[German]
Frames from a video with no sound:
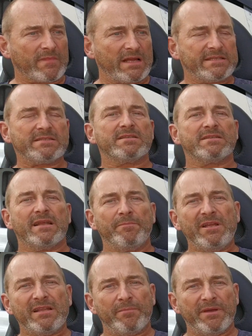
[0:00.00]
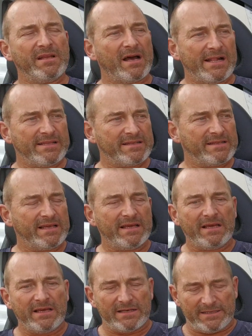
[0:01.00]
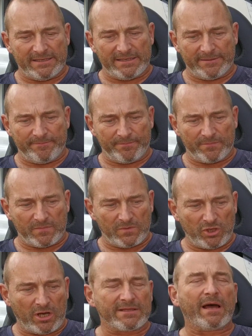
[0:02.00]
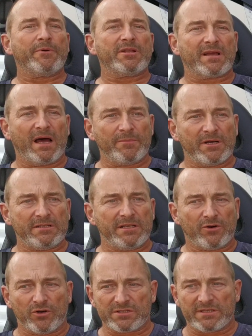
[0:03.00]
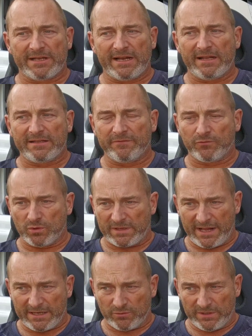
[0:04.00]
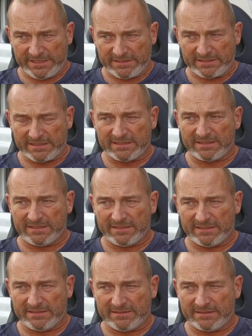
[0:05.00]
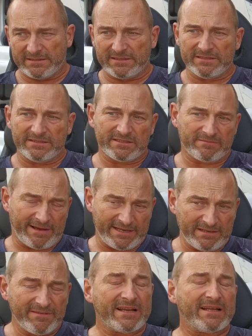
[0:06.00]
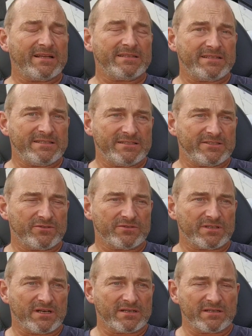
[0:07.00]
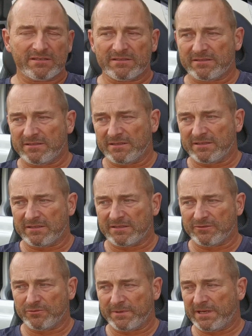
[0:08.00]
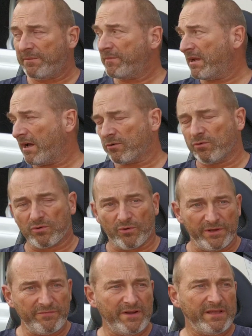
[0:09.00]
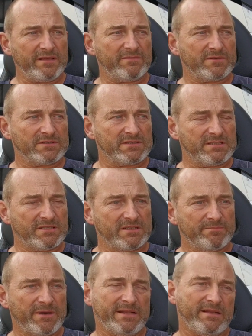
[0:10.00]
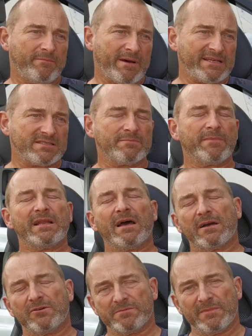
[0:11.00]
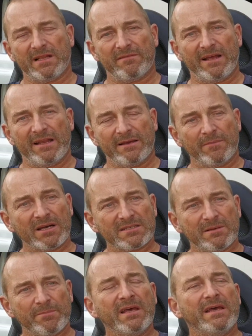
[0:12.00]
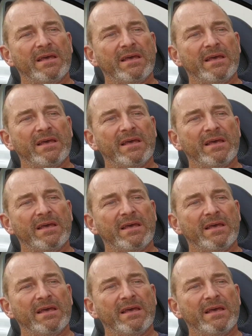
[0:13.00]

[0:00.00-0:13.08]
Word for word: Das ist in der Miete beinhaltet. Ähm, ja, damit kann man die Kosten relativ gut kalkulieren. Äh, die zweite Variante ist zu sagen, ich übernehme den Akku käuflich, was ich bei den meisten meiner Akkus mittlerweile gemacht habe.